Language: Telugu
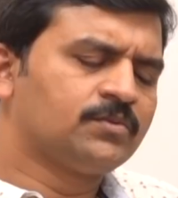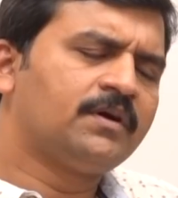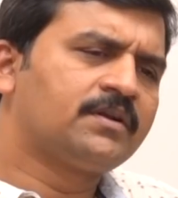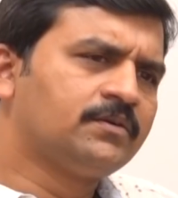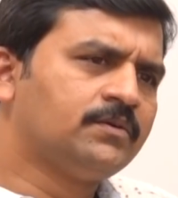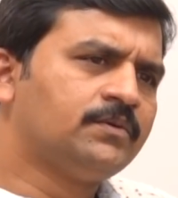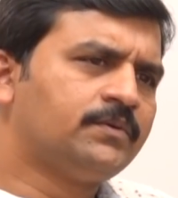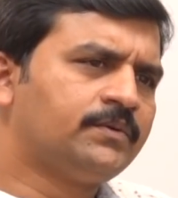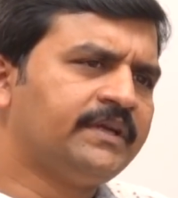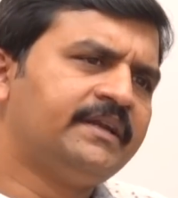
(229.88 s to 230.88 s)
సుమారు
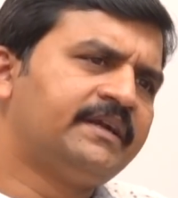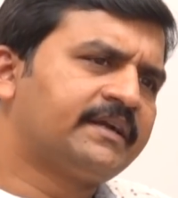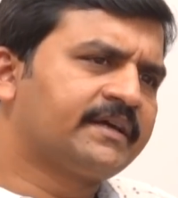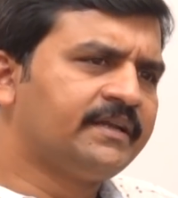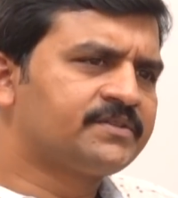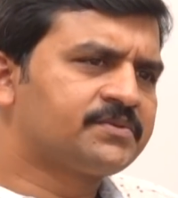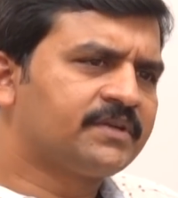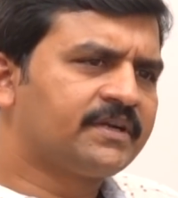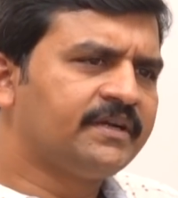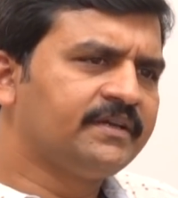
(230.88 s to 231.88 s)
ఎన్ని నాటకాలు వేసి
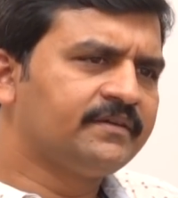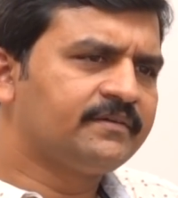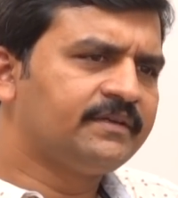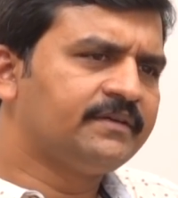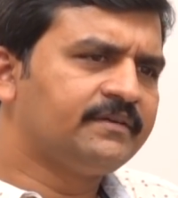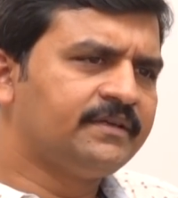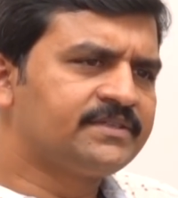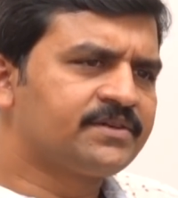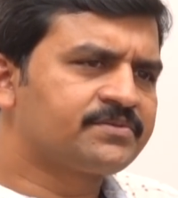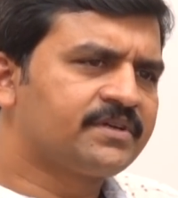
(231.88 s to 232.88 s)
ఉంటారండి
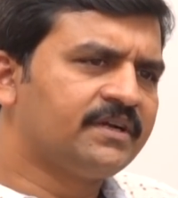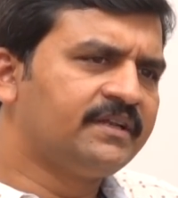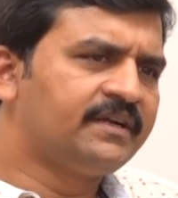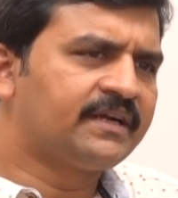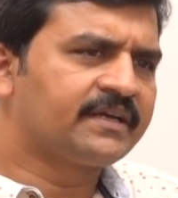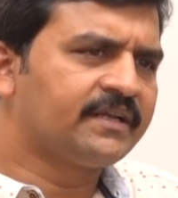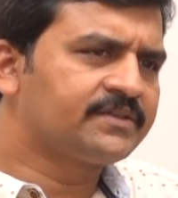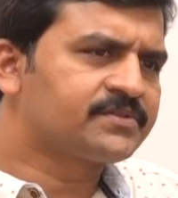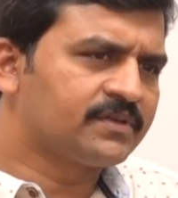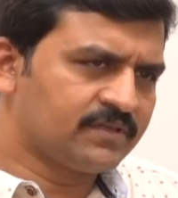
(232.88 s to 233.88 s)
ఎన్ని సంవత్సరాలు ఎన్ని నాటకాలు
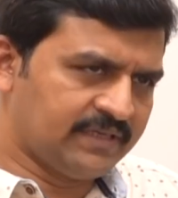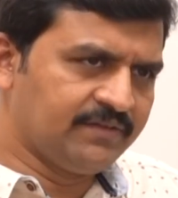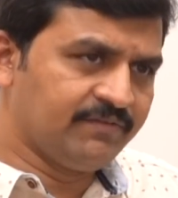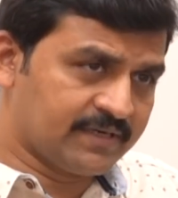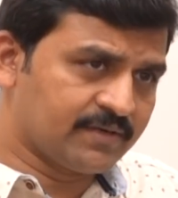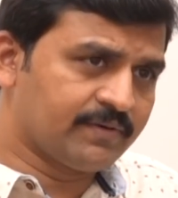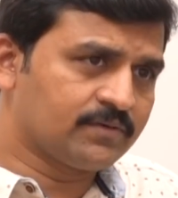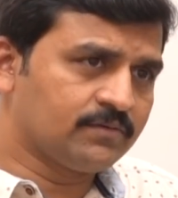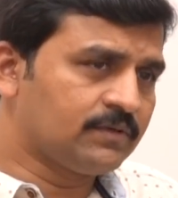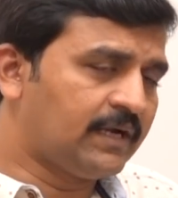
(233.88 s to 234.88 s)
వేసి ఉంటారు ఏది ఇక్కడ
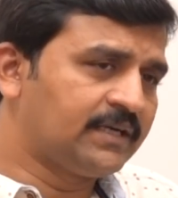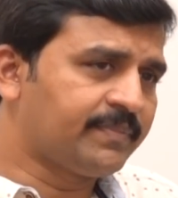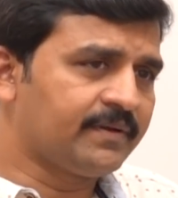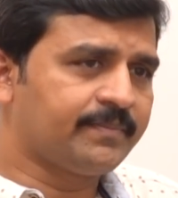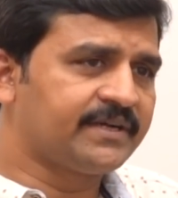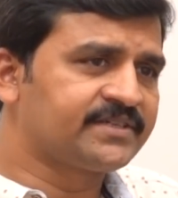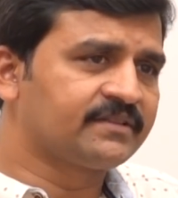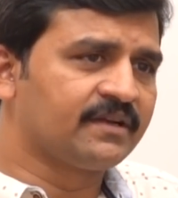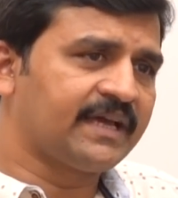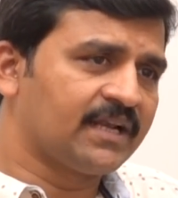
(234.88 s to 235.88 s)
వరకు అంటే
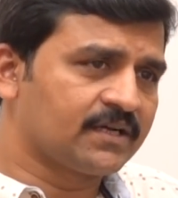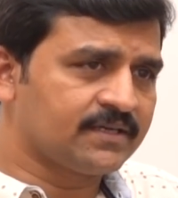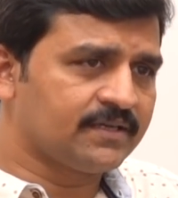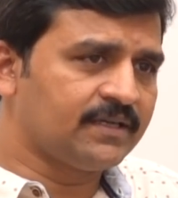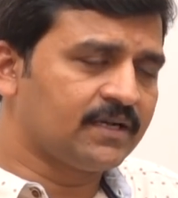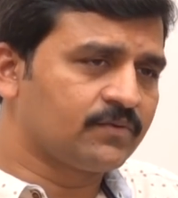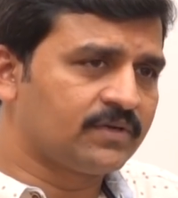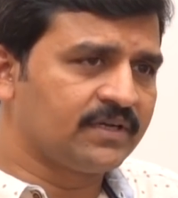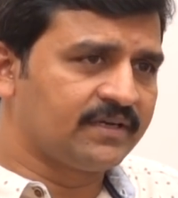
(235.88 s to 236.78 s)
పరిషత్తులకు వెళ్ళక వెళ్ళకుండా